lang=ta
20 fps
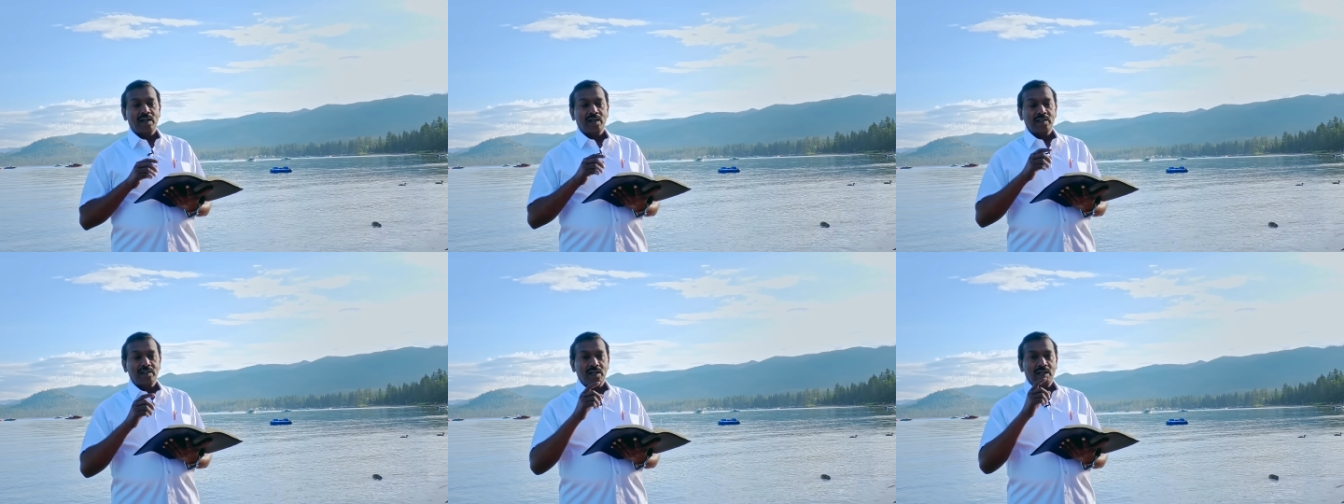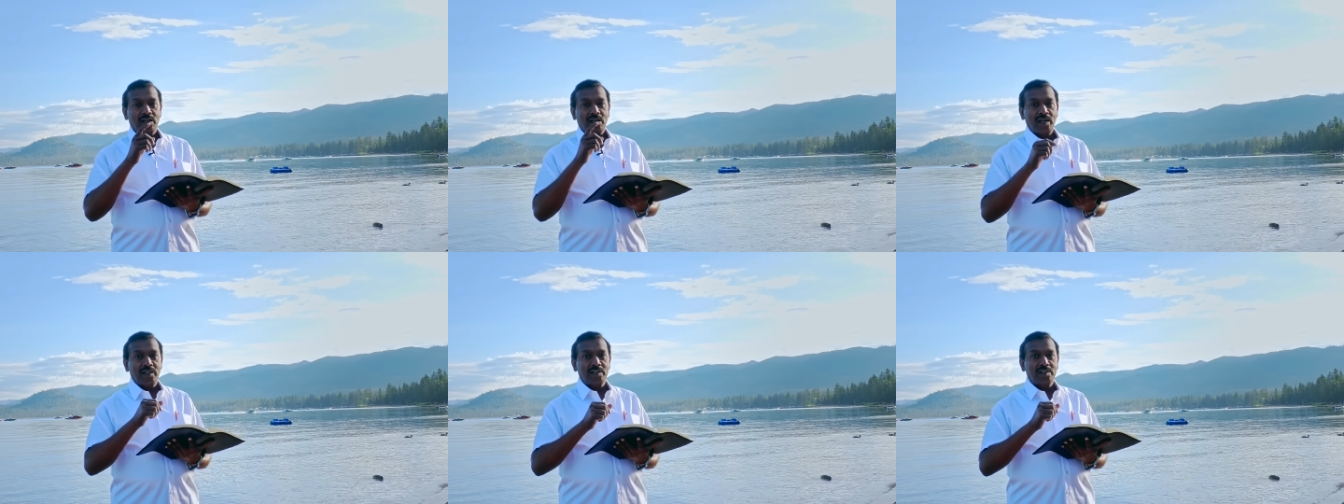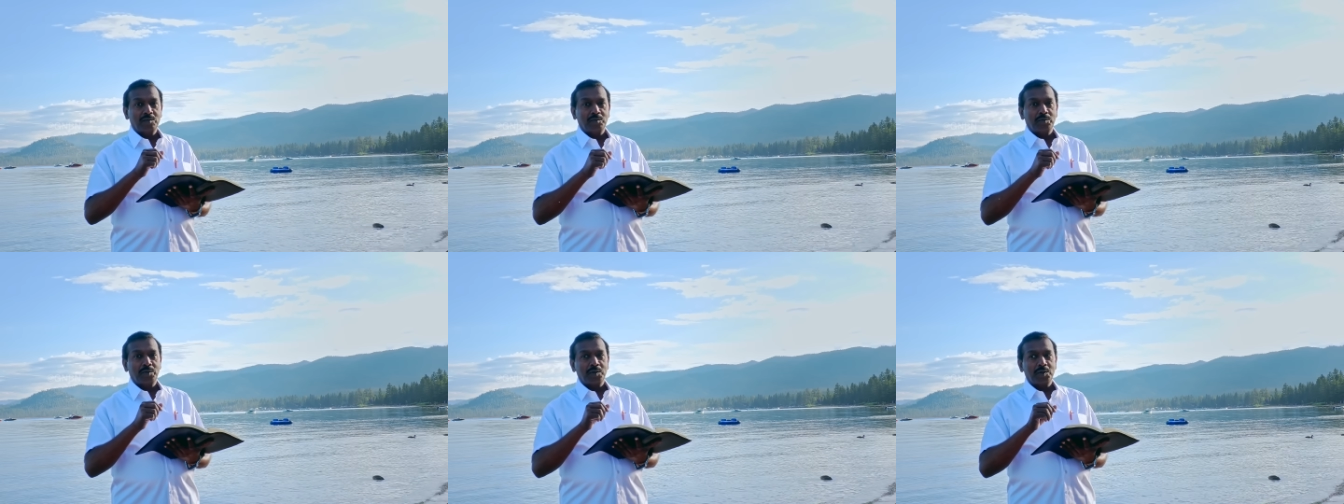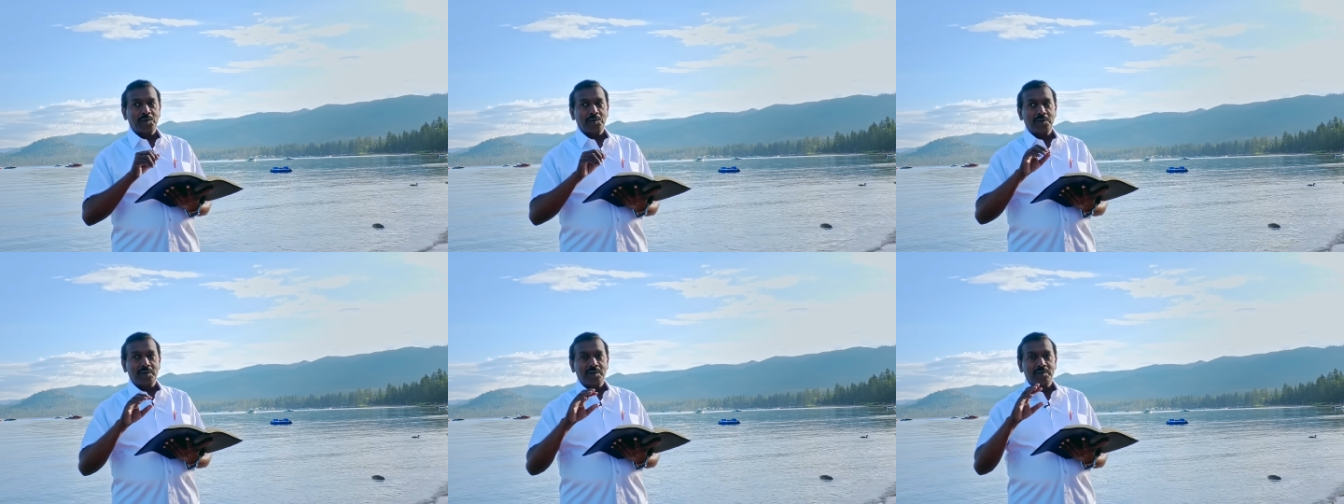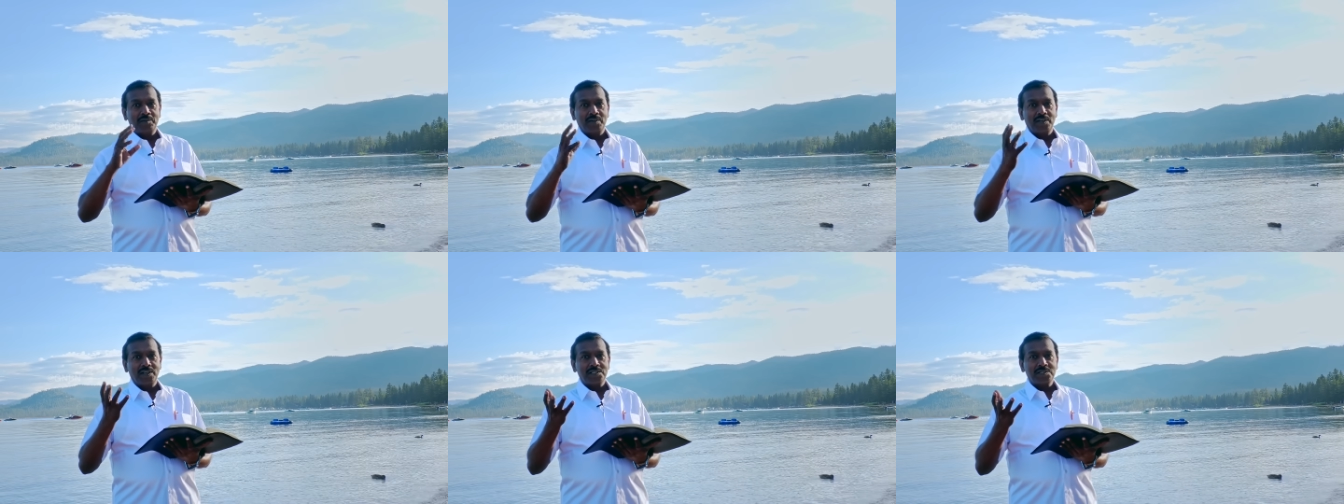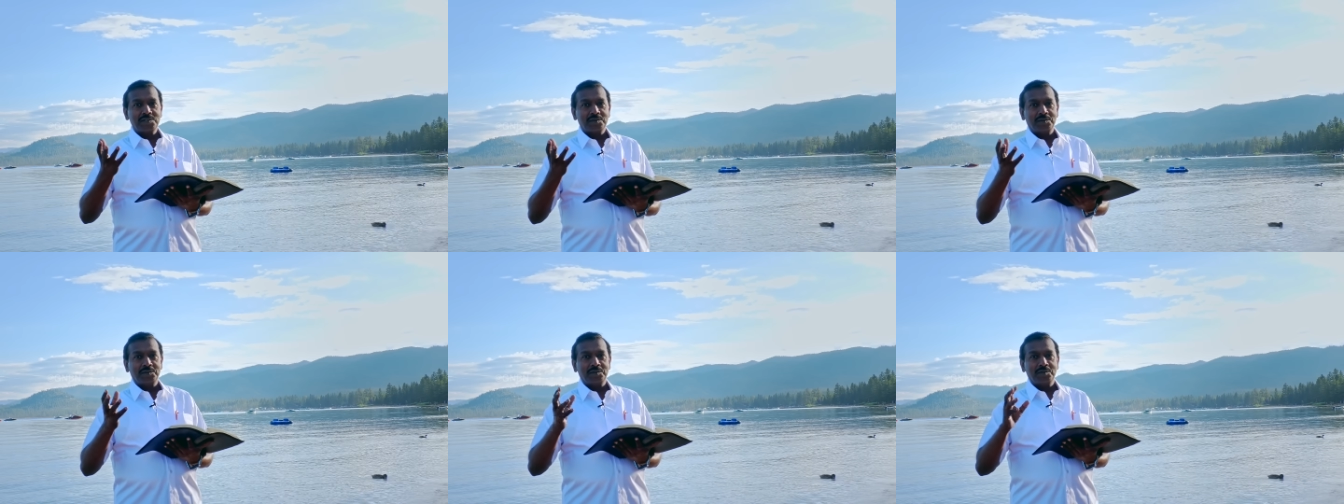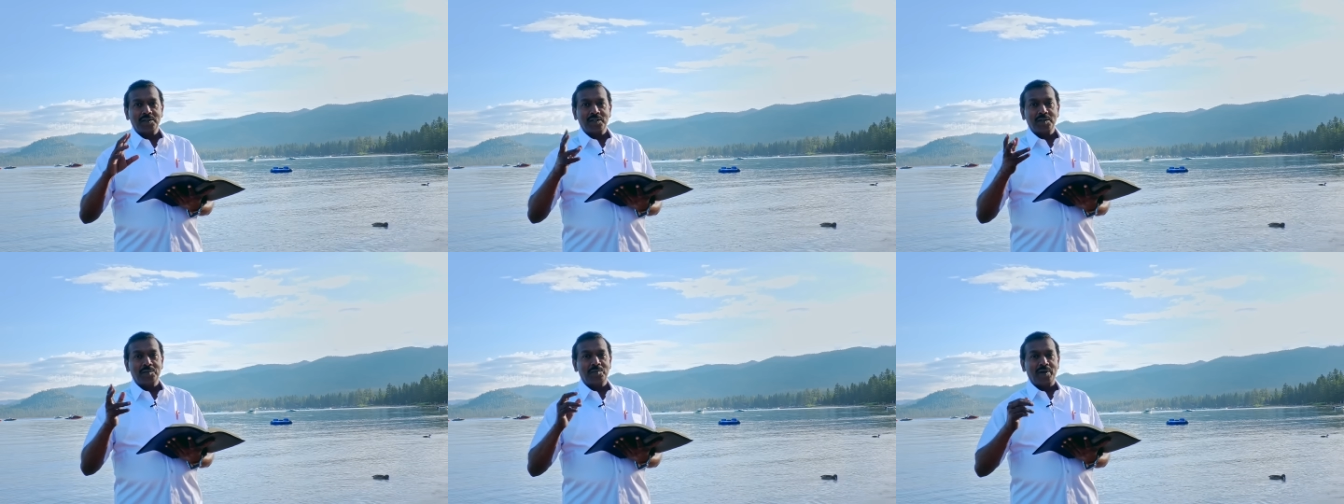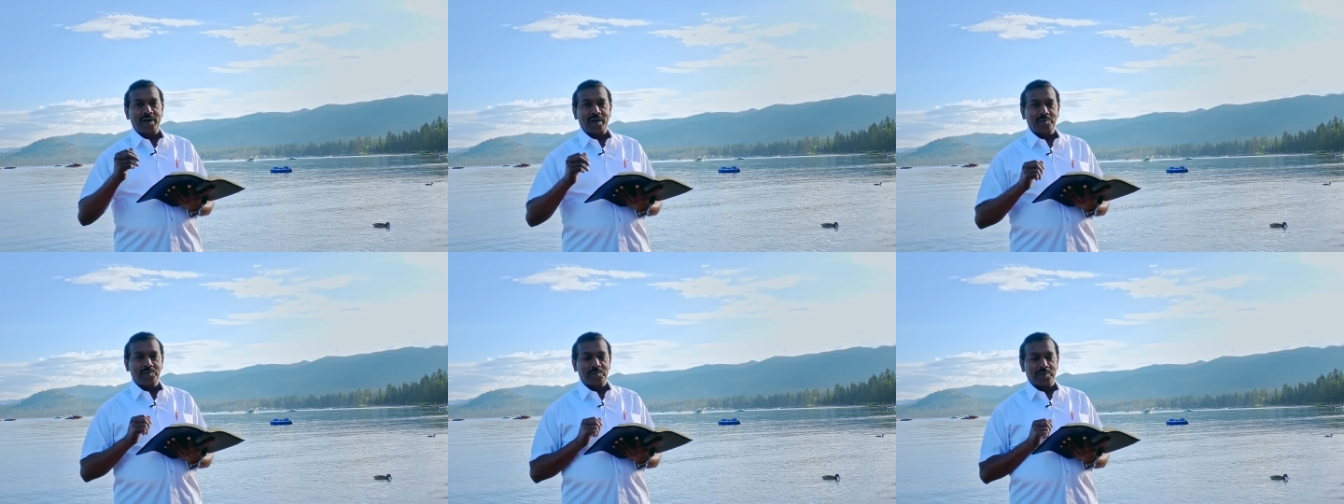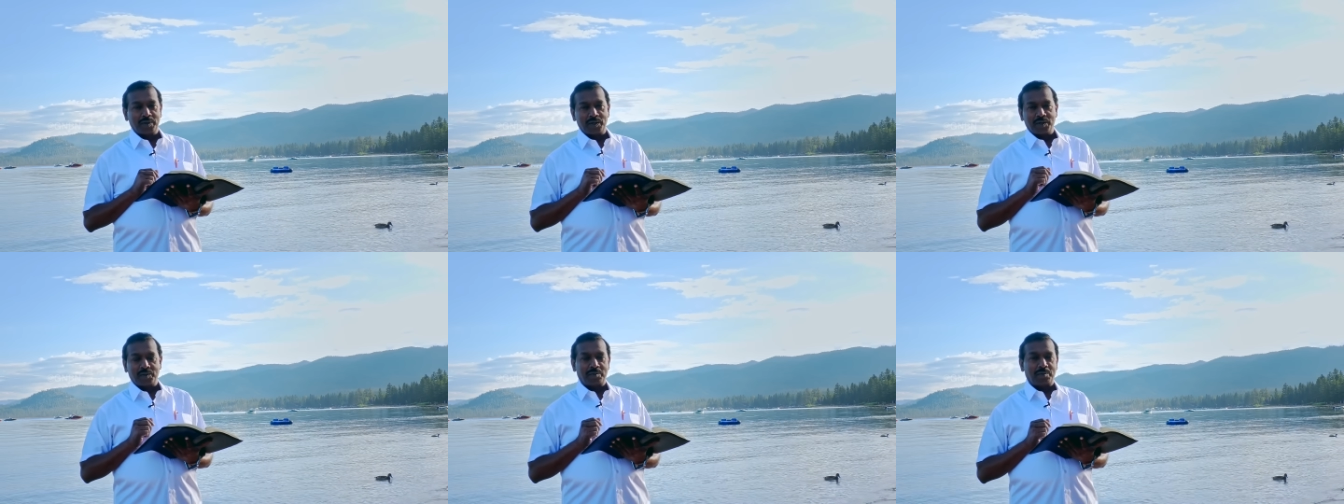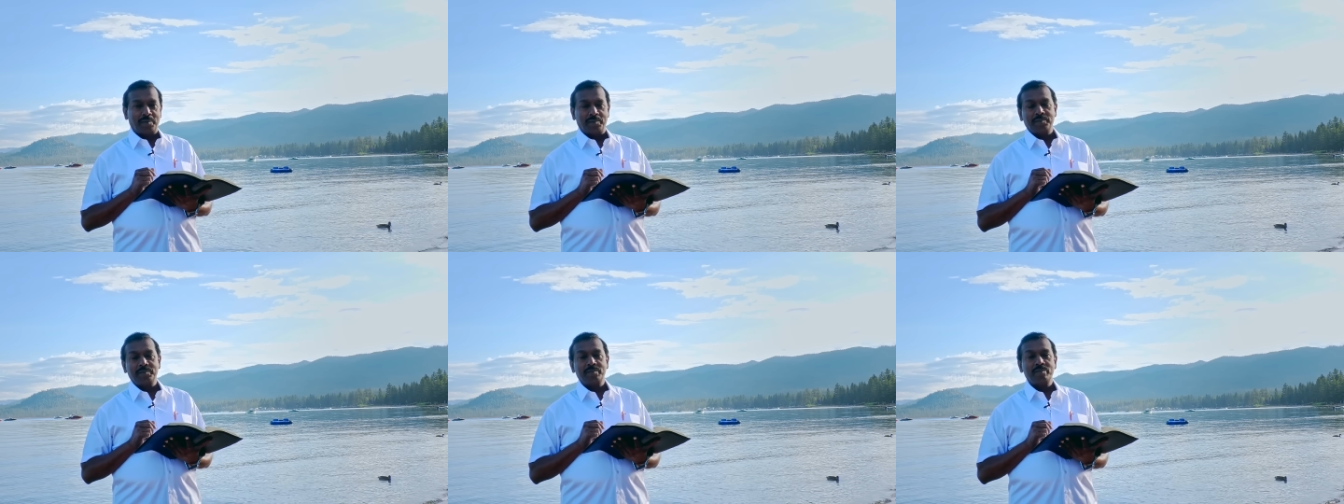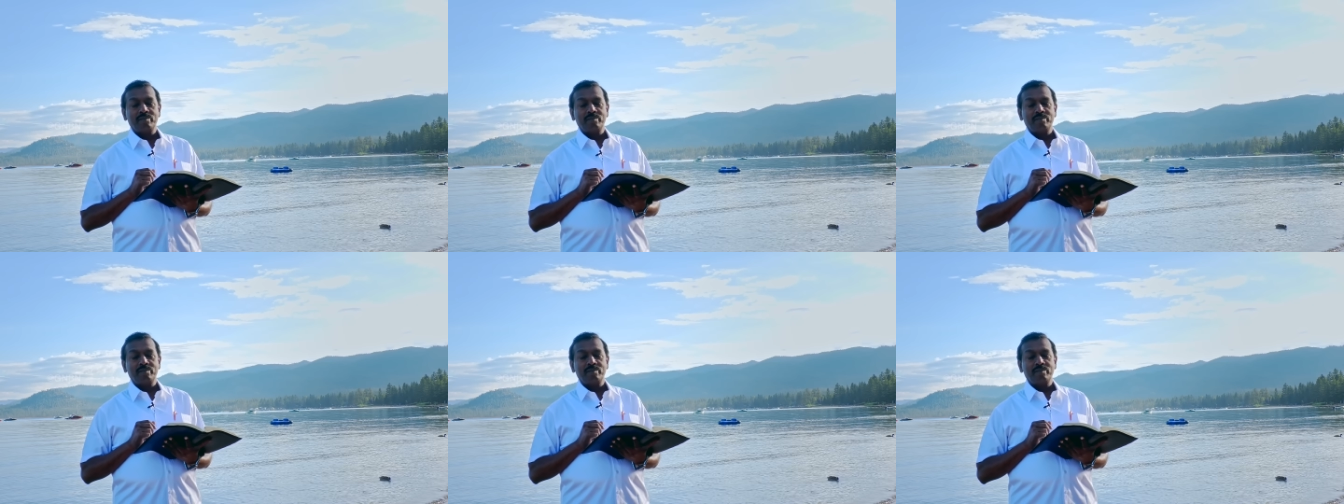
ஆனால் லைட்டை போட்டோடனே வெளிச்சம் வந்தோடனே பயம் போயிடும்